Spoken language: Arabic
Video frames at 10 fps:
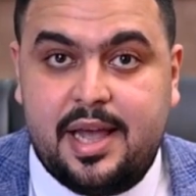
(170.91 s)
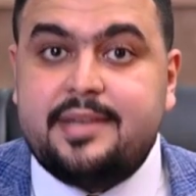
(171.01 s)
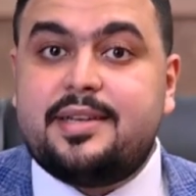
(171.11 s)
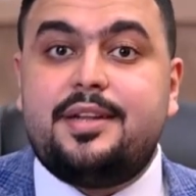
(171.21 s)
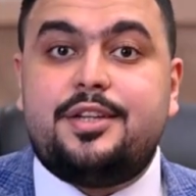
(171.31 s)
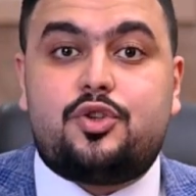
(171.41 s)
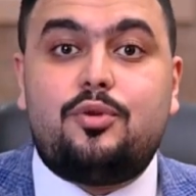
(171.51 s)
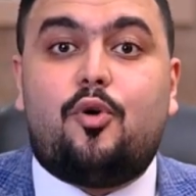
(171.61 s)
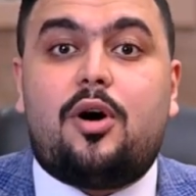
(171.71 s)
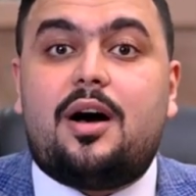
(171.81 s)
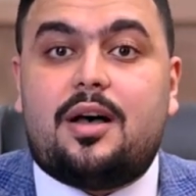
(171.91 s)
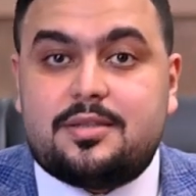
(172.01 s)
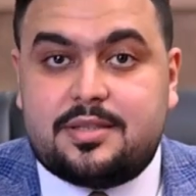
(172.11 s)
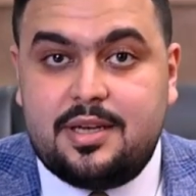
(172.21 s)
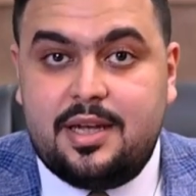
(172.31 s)
إذا أسلوبه
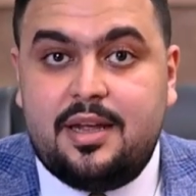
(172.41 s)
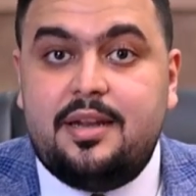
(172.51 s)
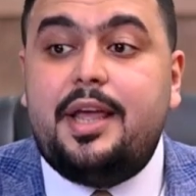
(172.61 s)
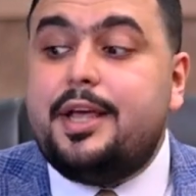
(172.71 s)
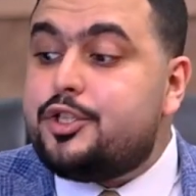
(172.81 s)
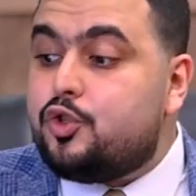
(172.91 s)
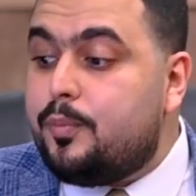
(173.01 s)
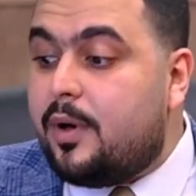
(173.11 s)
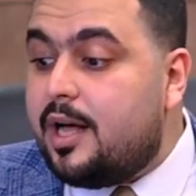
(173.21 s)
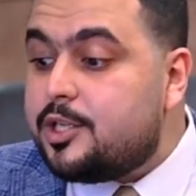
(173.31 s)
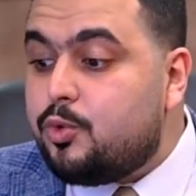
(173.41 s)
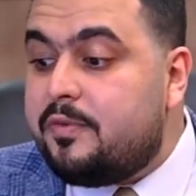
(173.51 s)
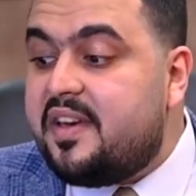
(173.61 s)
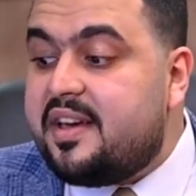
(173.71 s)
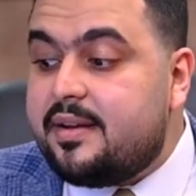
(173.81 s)
خاص ليه أسلوب خاص
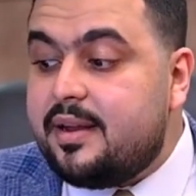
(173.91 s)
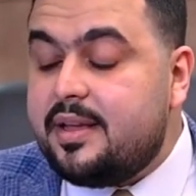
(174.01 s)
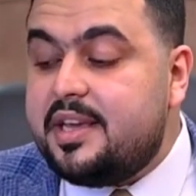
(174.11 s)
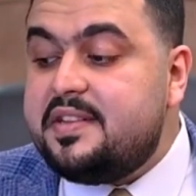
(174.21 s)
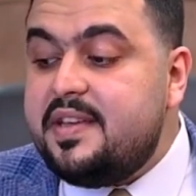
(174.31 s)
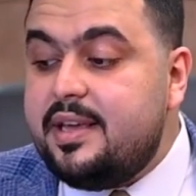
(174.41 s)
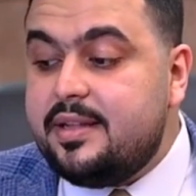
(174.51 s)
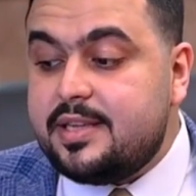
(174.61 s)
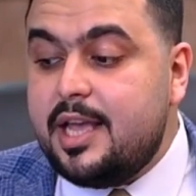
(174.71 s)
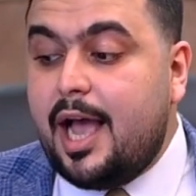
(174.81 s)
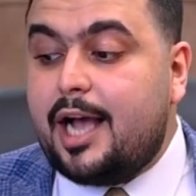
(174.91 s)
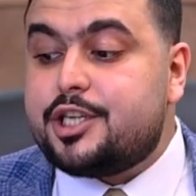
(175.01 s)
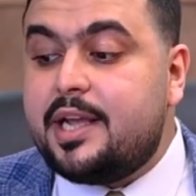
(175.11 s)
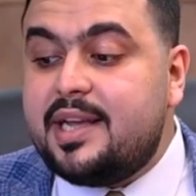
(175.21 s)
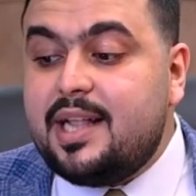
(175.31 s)
وفكر جديد
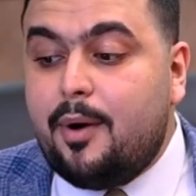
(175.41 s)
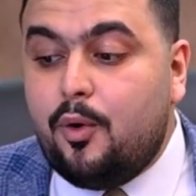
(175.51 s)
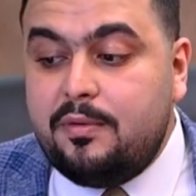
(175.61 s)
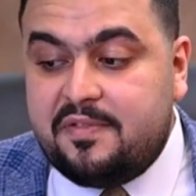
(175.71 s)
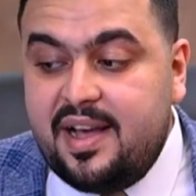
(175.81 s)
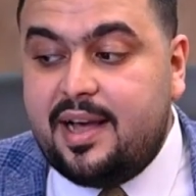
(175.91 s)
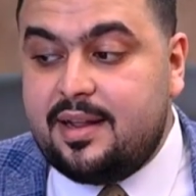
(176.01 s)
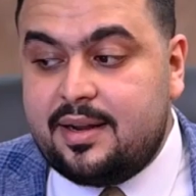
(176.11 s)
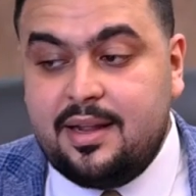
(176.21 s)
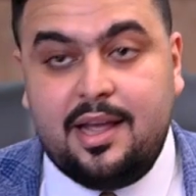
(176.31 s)
عشان كده بقول فعلا